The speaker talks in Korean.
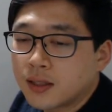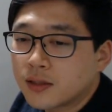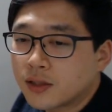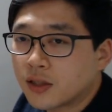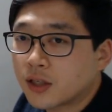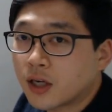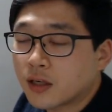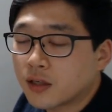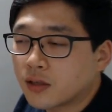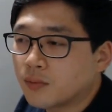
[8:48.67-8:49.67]

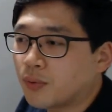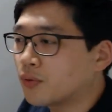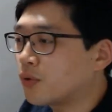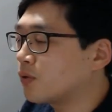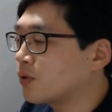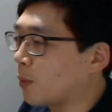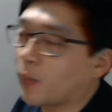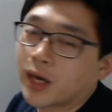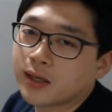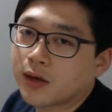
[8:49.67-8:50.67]
증기라는 거는 보통
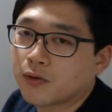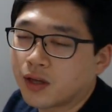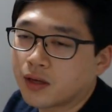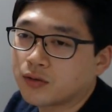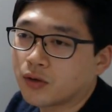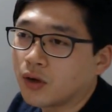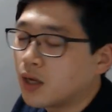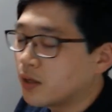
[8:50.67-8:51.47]
난방에 사용이 되겠죠.